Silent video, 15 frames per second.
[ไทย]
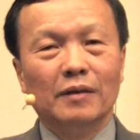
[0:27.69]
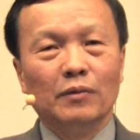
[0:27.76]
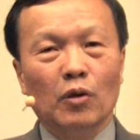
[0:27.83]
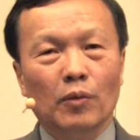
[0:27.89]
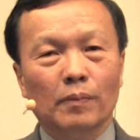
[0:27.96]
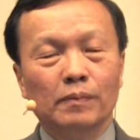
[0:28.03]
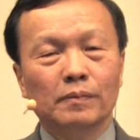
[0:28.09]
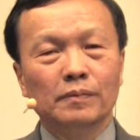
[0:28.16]
ผ
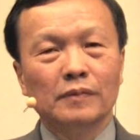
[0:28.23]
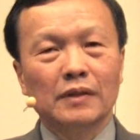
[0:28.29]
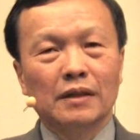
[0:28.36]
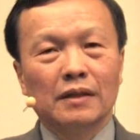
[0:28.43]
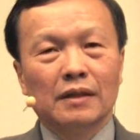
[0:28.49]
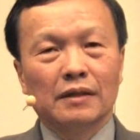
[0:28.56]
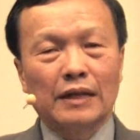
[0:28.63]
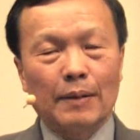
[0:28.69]
ม
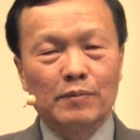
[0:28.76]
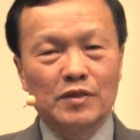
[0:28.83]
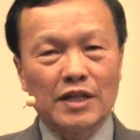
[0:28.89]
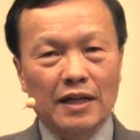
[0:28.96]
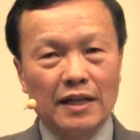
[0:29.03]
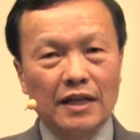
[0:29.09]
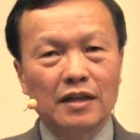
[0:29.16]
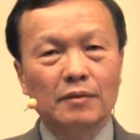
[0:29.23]
ทำสิ่ง
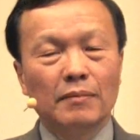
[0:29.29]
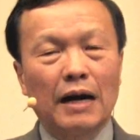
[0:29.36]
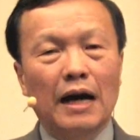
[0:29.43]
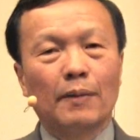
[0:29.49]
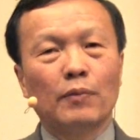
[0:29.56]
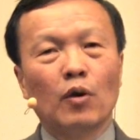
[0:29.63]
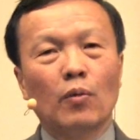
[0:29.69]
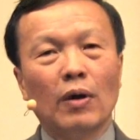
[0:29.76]
นี้ขึ้นมา
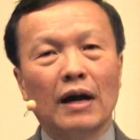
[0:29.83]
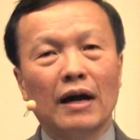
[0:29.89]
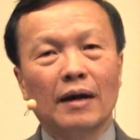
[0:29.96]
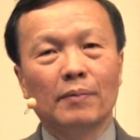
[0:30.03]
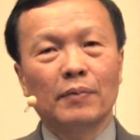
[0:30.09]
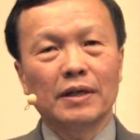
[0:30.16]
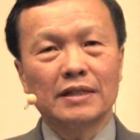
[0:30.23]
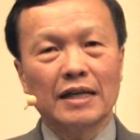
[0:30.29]
เพราะว่า
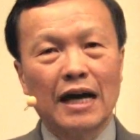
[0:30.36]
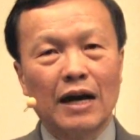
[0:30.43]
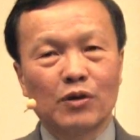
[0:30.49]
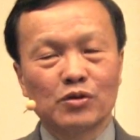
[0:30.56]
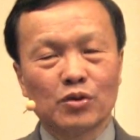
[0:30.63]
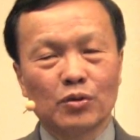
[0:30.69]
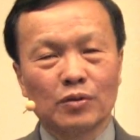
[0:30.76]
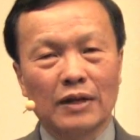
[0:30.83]
พระเจ้า
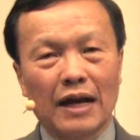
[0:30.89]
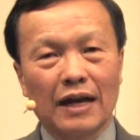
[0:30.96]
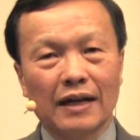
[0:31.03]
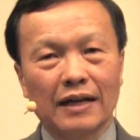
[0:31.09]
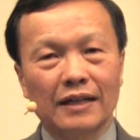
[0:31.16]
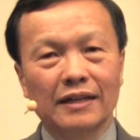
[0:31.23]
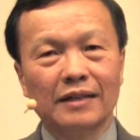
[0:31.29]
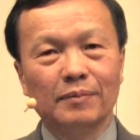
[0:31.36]
ทรงอยาก
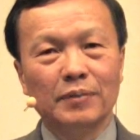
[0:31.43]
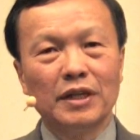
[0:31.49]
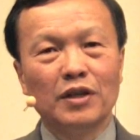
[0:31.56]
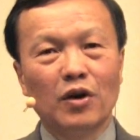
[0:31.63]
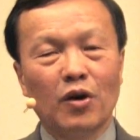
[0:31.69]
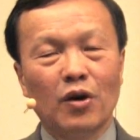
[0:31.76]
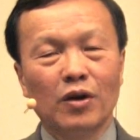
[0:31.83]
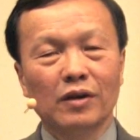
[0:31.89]
ให้พี่
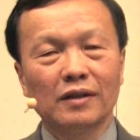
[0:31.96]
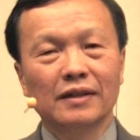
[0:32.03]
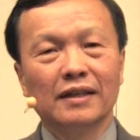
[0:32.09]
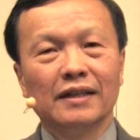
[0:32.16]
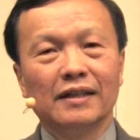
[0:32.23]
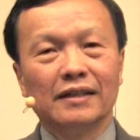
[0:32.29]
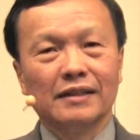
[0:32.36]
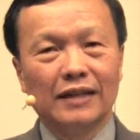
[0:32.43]
น้อง
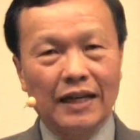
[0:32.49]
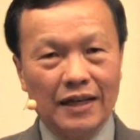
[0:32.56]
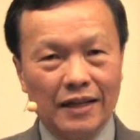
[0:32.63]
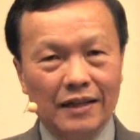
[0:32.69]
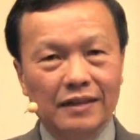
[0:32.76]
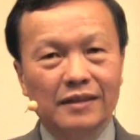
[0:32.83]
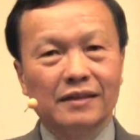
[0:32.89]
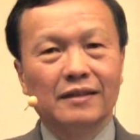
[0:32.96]
ได้
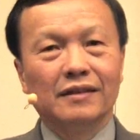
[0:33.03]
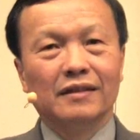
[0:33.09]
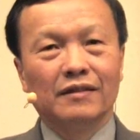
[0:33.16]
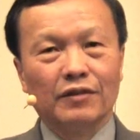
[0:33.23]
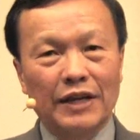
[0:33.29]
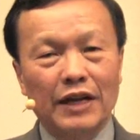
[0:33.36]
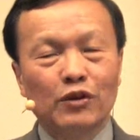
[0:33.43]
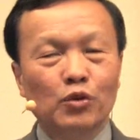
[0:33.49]

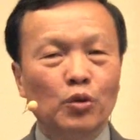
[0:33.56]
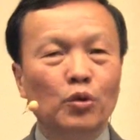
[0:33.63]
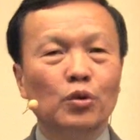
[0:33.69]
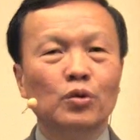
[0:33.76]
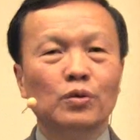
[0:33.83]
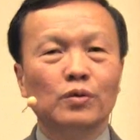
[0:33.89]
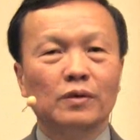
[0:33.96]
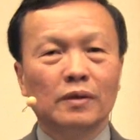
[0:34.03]
เรียนรู้
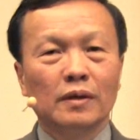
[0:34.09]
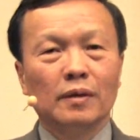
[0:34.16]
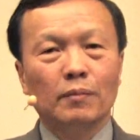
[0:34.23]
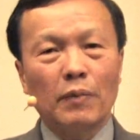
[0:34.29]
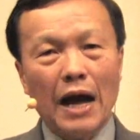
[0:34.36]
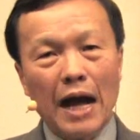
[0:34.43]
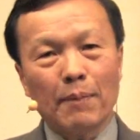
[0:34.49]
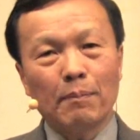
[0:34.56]

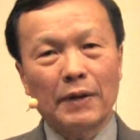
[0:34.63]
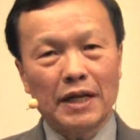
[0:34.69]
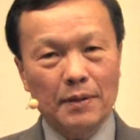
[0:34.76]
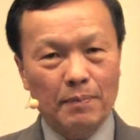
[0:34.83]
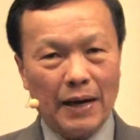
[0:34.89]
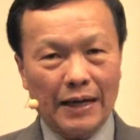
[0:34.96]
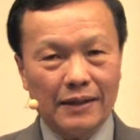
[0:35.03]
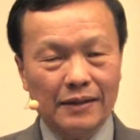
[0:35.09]
ภาคปฏิ
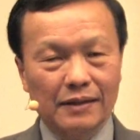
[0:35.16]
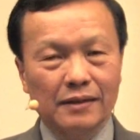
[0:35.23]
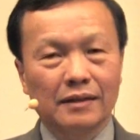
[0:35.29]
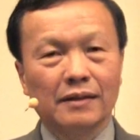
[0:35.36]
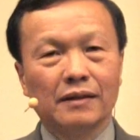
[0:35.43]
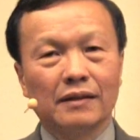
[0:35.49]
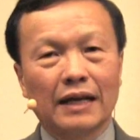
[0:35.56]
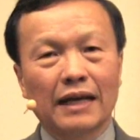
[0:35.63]
บัติ
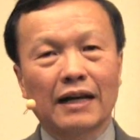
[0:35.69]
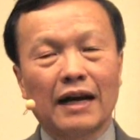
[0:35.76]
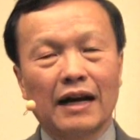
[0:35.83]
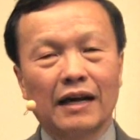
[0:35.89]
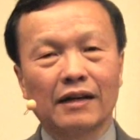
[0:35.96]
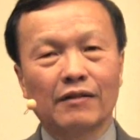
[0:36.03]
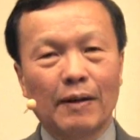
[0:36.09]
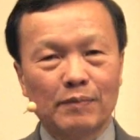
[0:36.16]
ในกา
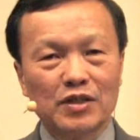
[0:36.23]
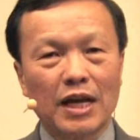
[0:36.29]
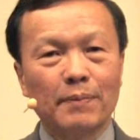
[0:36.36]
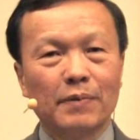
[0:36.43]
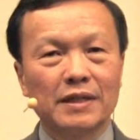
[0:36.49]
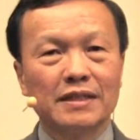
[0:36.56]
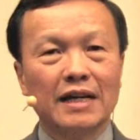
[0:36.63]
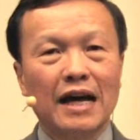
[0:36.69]
รรับใช้
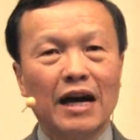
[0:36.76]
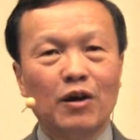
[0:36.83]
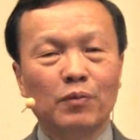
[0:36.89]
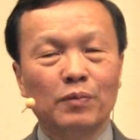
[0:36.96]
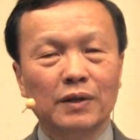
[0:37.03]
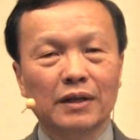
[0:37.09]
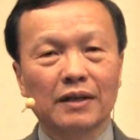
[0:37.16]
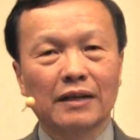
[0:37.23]
พระเจ้า
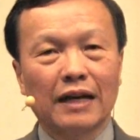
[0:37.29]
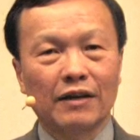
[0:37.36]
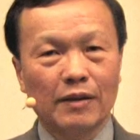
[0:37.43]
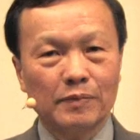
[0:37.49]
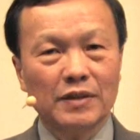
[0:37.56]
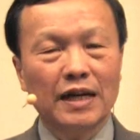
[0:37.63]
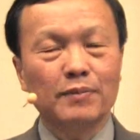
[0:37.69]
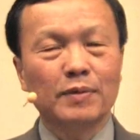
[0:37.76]
เพื่อการรั
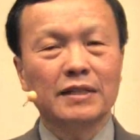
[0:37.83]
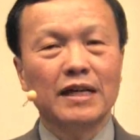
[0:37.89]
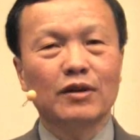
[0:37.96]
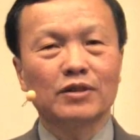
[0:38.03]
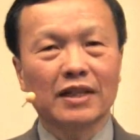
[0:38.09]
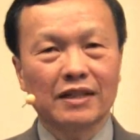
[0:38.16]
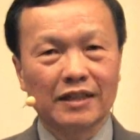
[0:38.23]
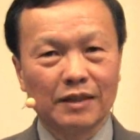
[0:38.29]
บใช้พระเจ้า
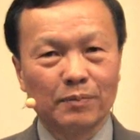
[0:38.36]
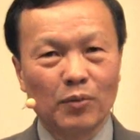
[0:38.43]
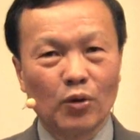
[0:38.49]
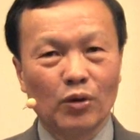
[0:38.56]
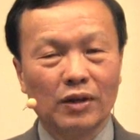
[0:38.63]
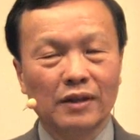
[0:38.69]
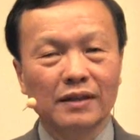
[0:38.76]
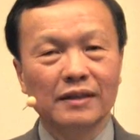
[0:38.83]
จะเกิดผ
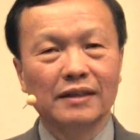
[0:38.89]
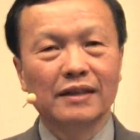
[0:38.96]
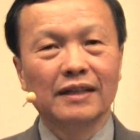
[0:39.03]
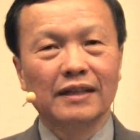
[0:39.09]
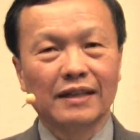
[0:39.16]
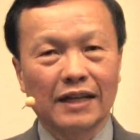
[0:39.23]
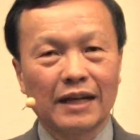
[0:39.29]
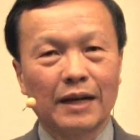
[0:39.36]
ล
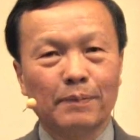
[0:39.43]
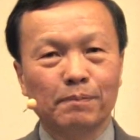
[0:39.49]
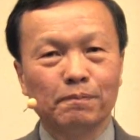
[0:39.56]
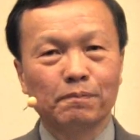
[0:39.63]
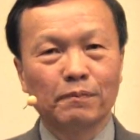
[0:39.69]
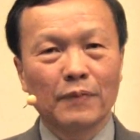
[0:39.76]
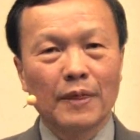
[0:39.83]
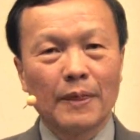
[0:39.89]
นะครับ
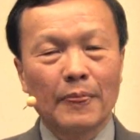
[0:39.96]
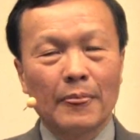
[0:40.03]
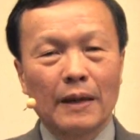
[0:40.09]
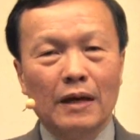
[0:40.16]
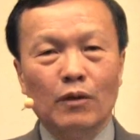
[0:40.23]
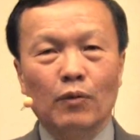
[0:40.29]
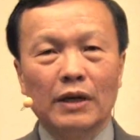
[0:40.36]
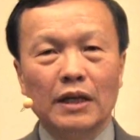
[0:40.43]

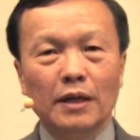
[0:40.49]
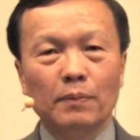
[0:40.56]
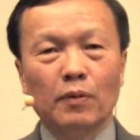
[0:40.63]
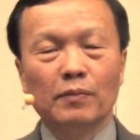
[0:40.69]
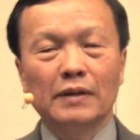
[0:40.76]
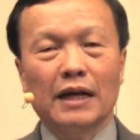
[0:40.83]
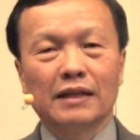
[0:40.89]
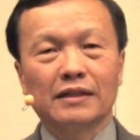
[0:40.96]
วันนี้ผม
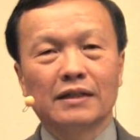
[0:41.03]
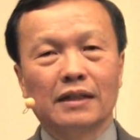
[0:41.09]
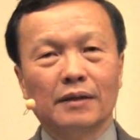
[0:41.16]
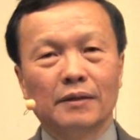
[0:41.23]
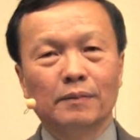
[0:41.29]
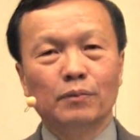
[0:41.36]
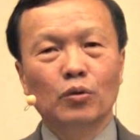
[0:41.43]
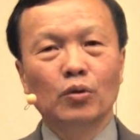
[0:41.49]
อยากจะ
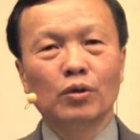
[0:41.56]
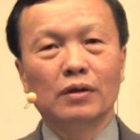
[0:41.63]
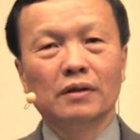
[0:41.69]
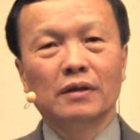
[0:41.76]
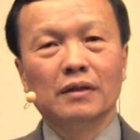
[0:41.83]
พูด